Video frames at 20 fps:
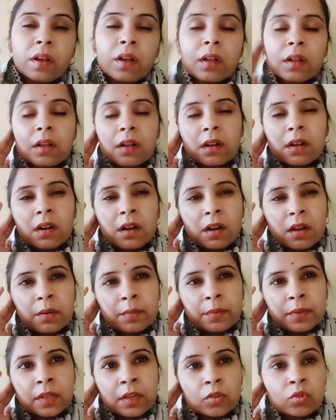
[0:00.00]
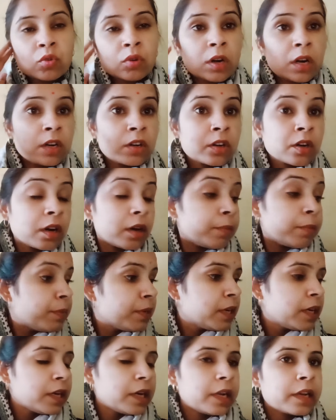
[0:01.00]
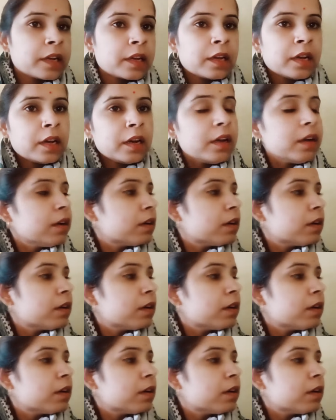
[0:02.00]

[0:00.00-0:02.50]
कान में दर्द हो रहा है ड्रॉप भी ले लेंगे है ना